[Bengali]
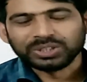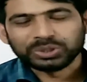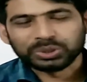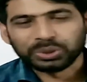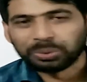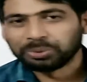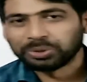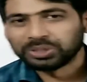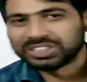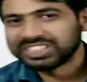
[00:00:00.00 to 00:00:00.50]

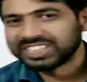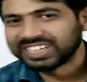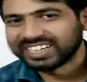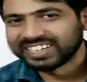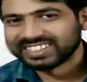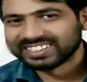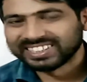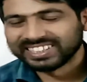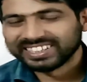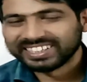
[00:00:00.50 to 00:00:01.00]
সুপ্রিয়
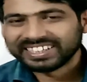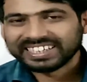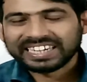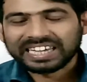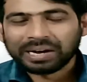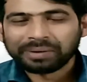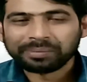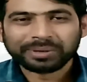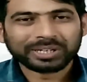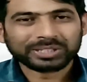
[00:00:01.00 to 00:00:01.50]
শিক্ষার্থী
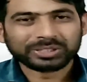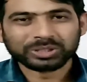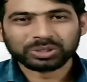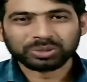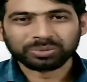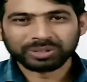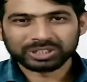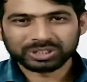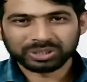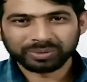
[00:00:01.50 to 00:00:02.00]
কেমন আছো
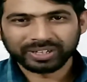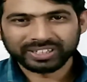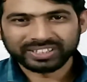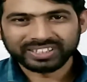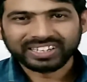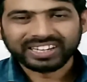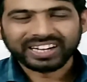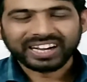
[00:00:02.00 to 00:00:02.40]
তোমরা সবাই